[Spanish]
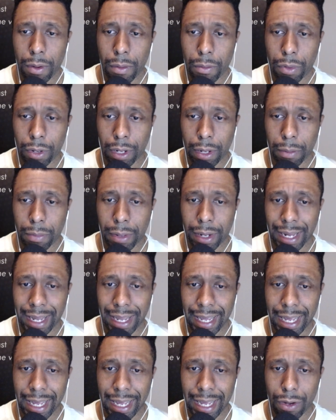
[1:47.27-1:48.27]
porque para
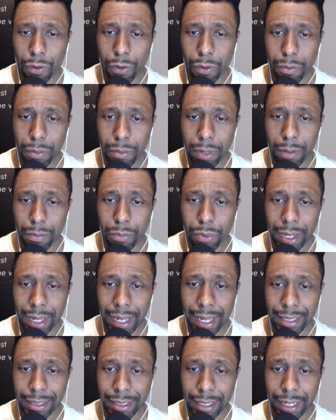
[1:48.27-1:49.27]
que el hombre pueda
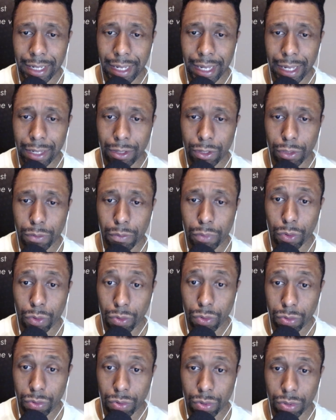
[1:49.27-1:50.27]
hacer estos
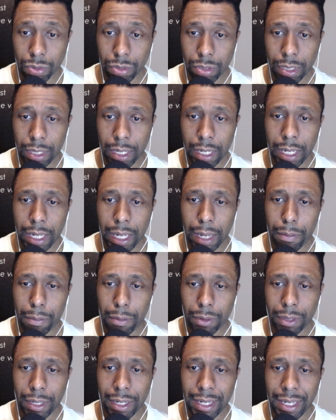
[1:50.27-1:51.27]
productos,
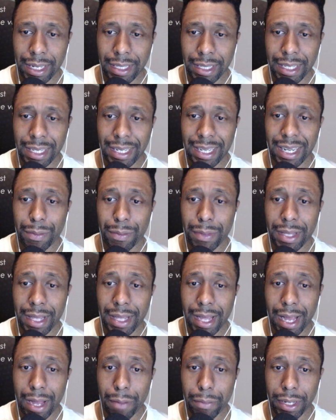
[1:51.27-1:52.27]
explotan
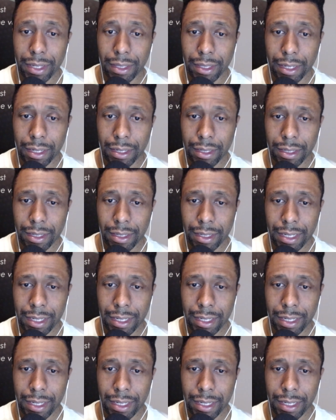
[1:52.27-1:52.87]
indiscriminadamente,